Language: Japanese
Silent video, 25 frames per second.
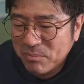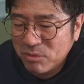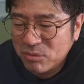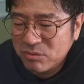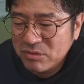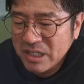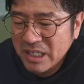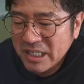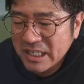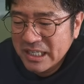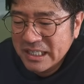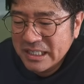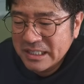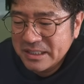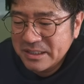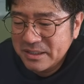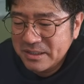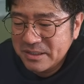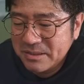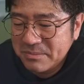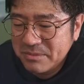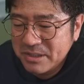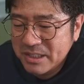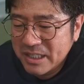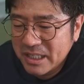僕ら
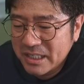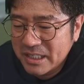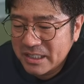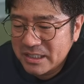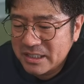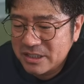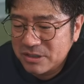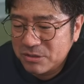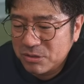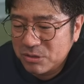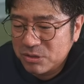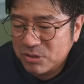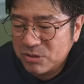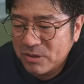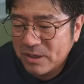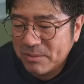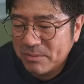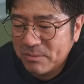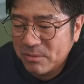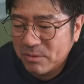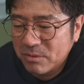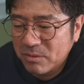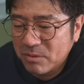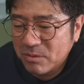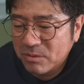みたいな仕事は
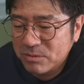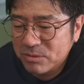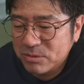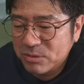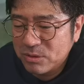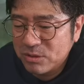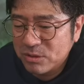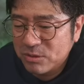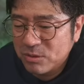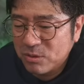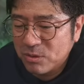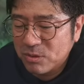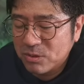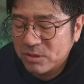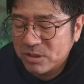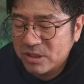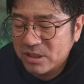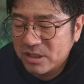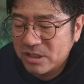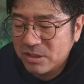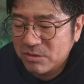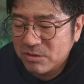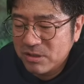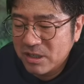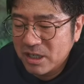もう本当にこ
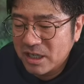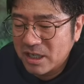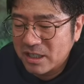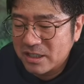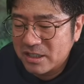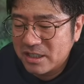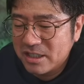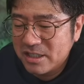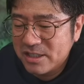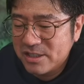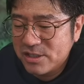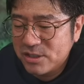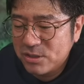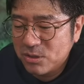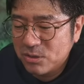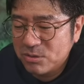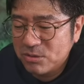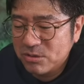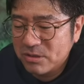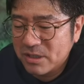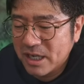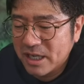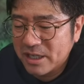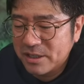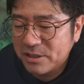う、世の中に必要
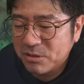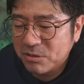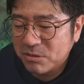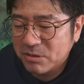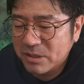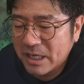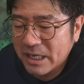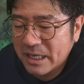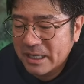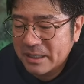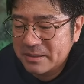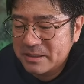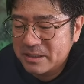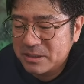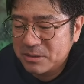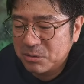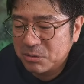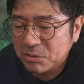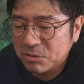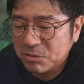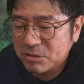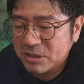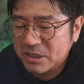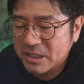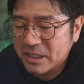のないような仕
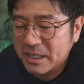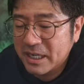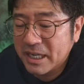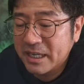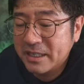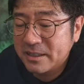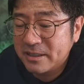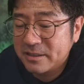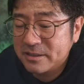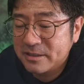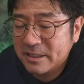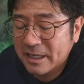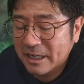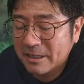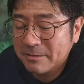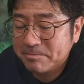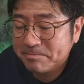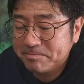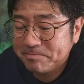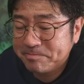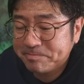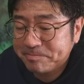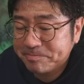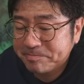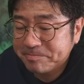事じゃないですか。
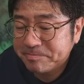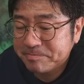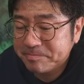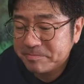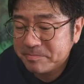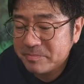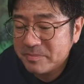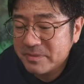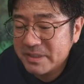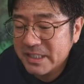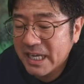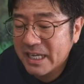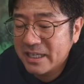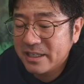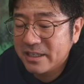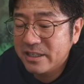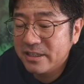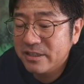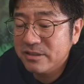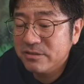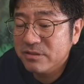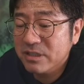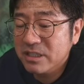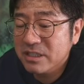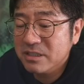はっ
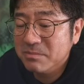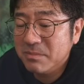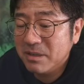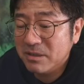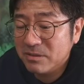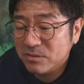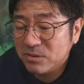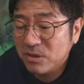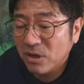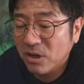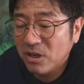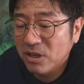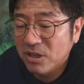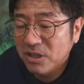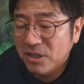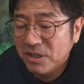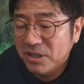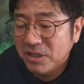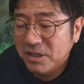きり言ってしまうと。